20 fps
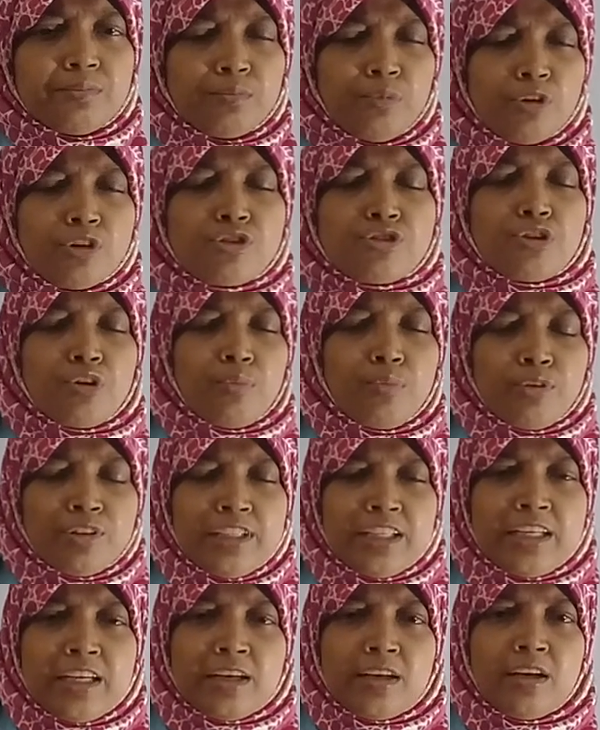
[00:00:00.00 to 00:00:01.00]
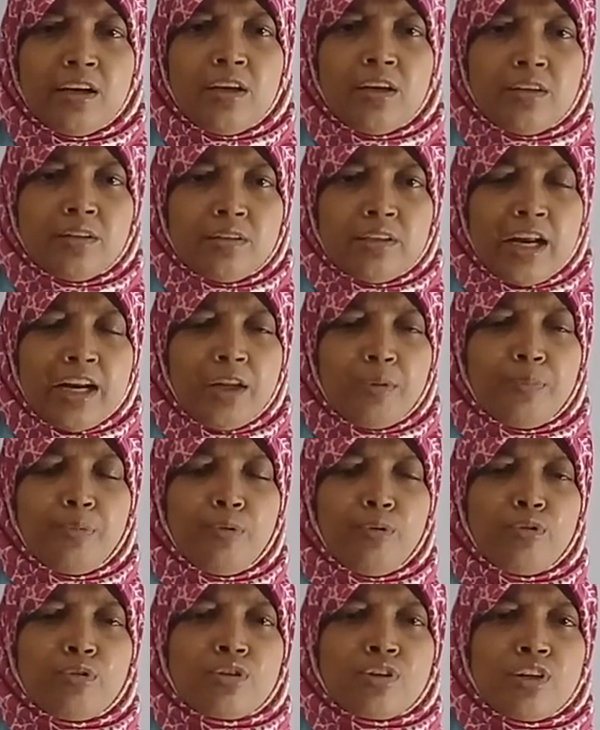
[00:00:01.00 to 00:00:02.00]
বৈষম্য যেটা নারী
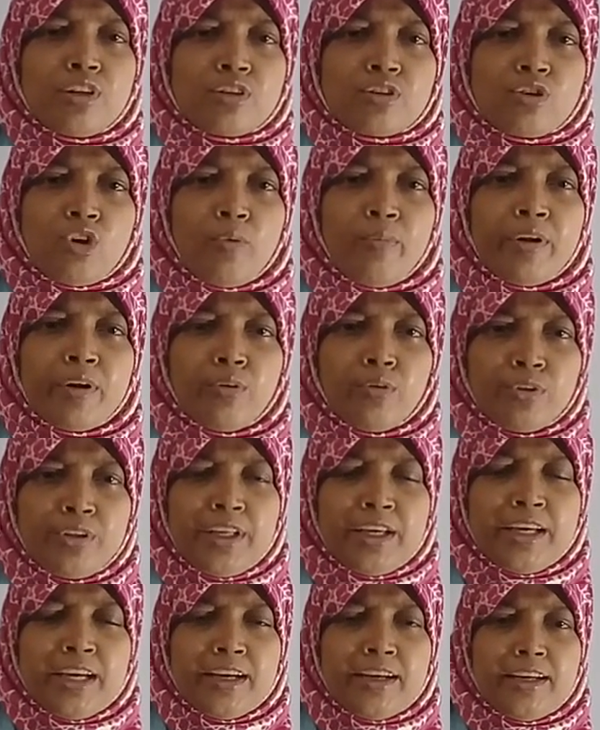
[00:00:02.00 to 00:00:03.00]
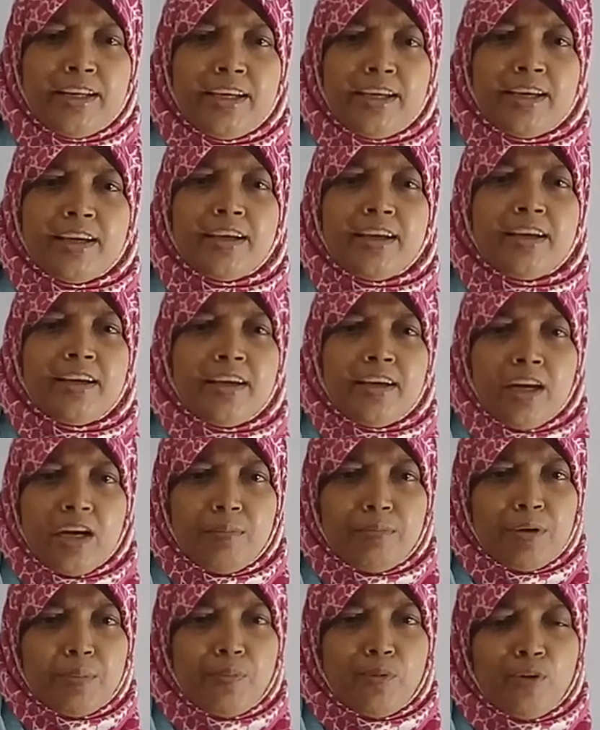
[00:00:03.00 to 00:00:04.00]
পুরুষের সমান অধিকার নিয়ে
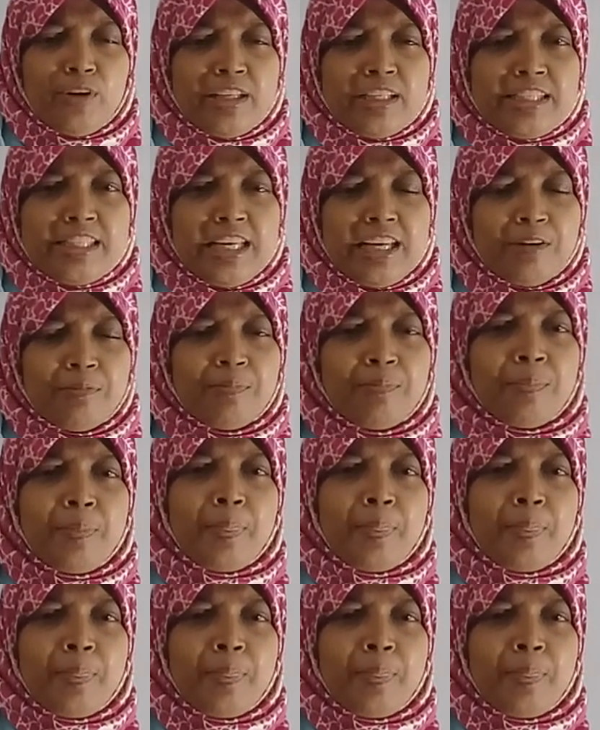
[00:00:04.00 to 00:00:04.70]
আমরা পড়েছিলাম